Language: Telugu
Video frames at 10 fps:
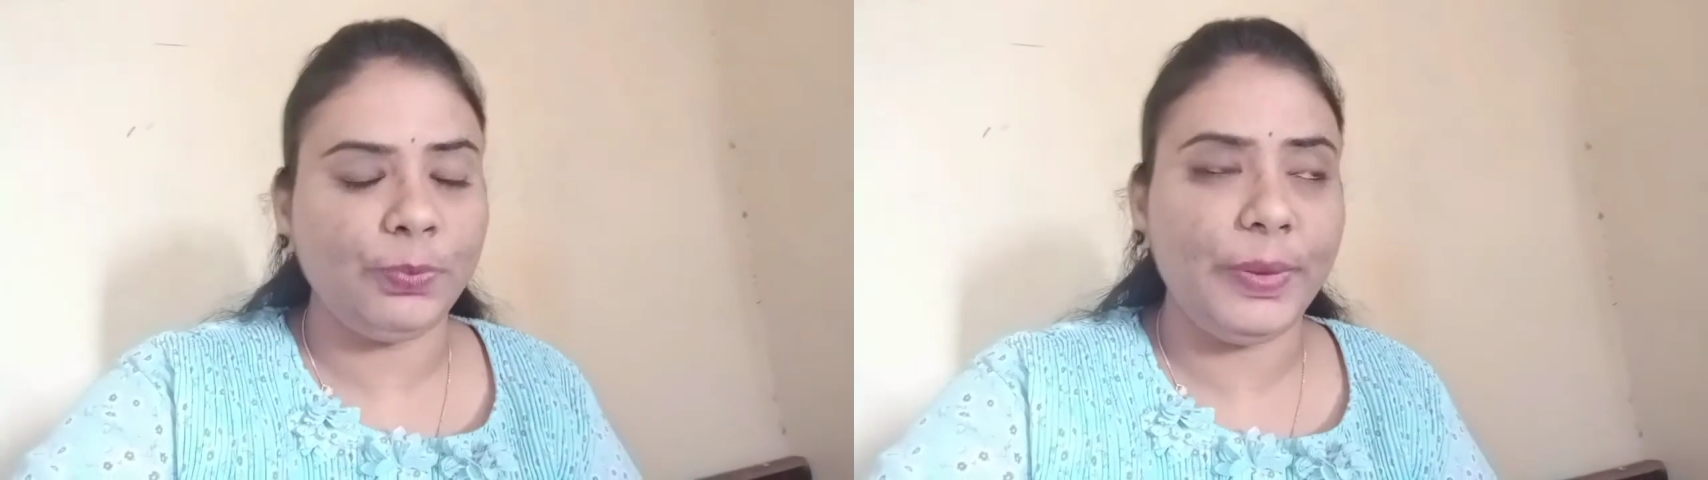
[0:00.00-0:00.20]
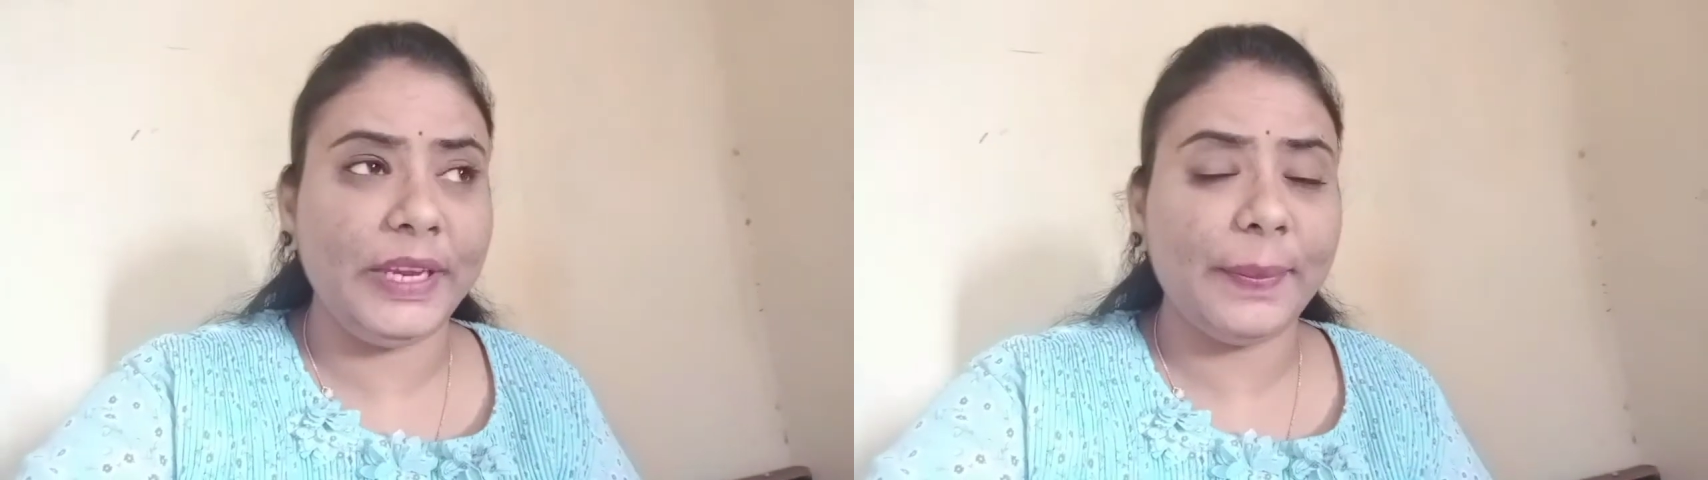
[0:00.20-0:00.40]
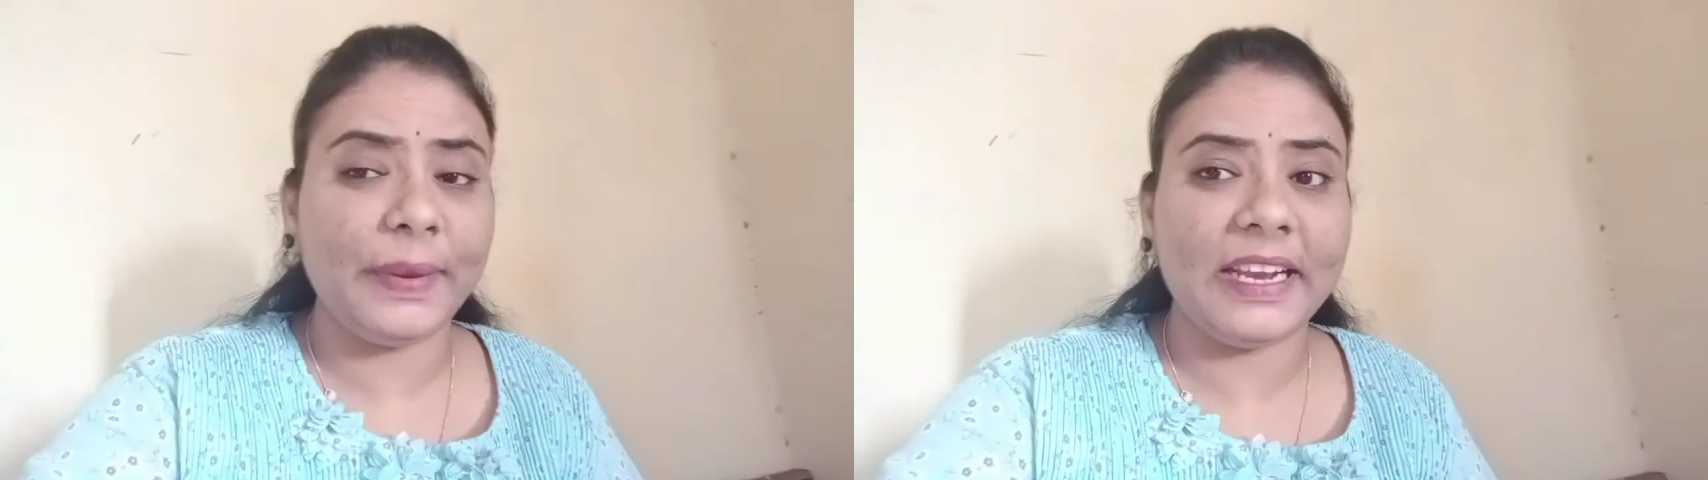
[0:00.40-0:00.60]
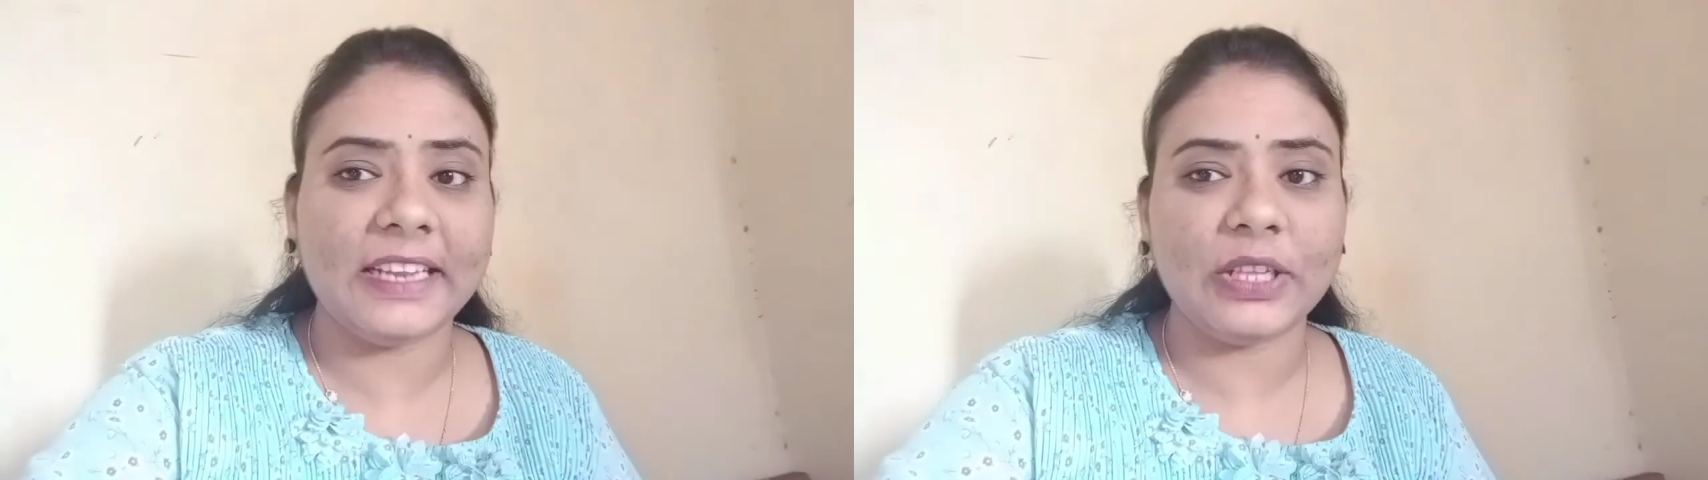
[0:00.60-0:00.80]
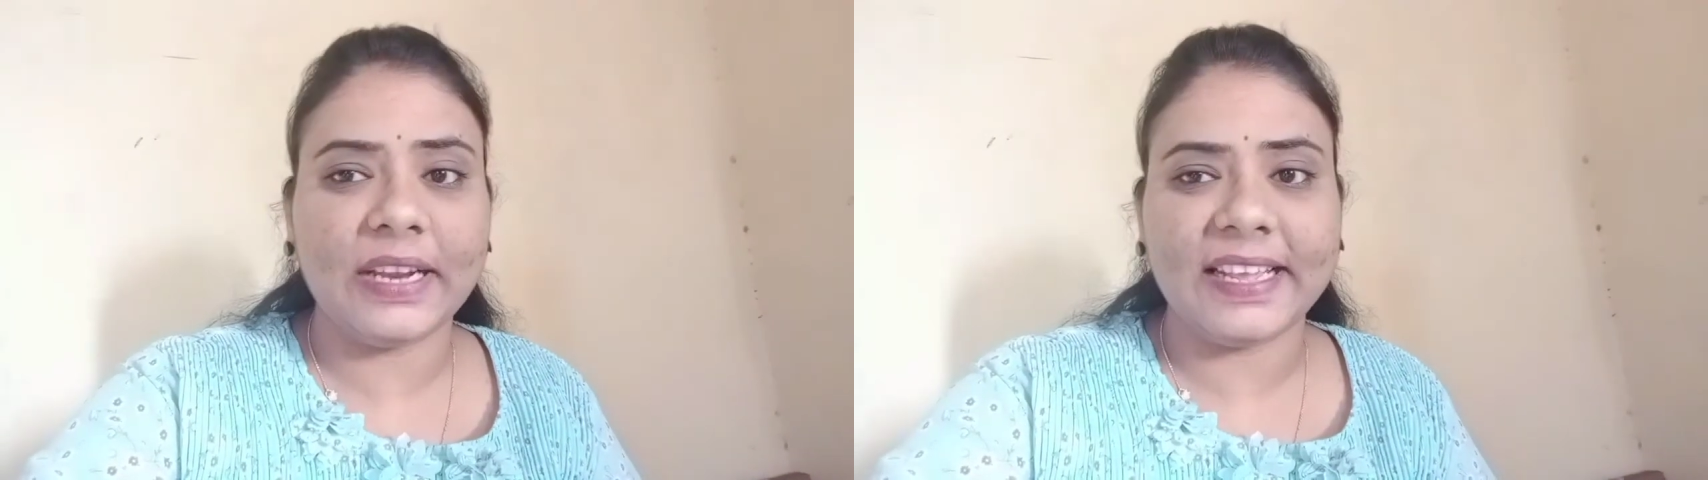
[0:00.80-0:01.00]
బియ్యపు
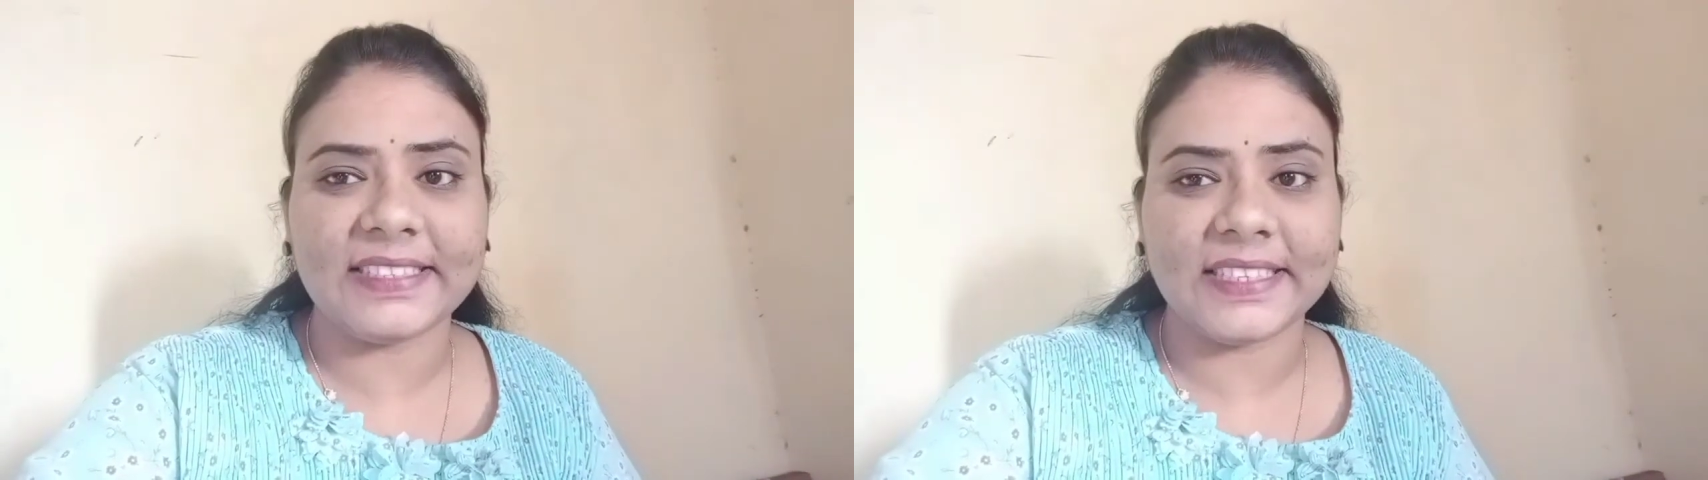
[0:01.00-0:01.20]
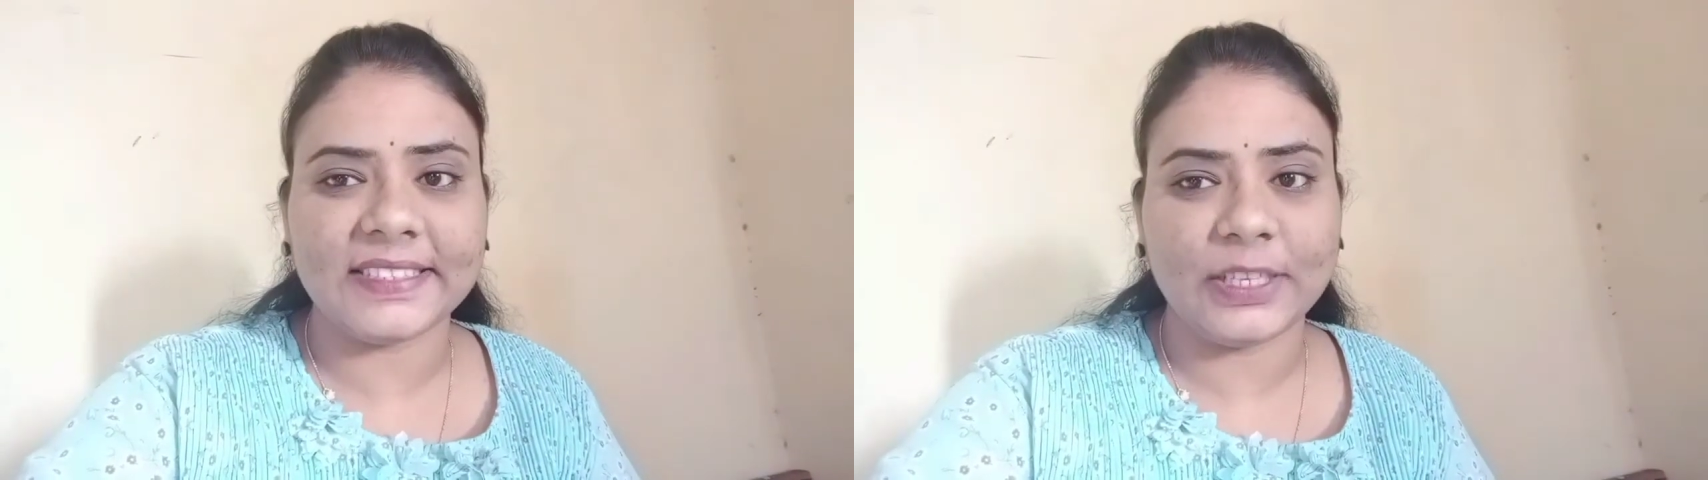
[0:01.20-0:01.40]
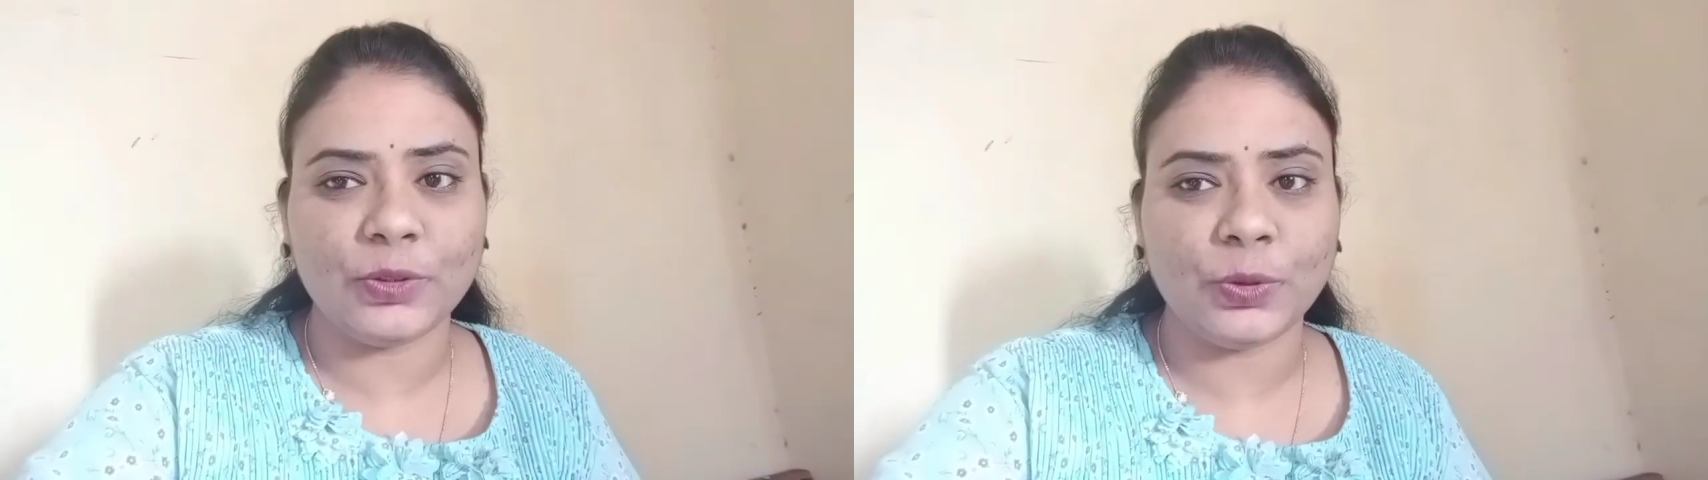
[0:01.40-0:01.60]
నీళ్ళతో ఇలా చేస్తే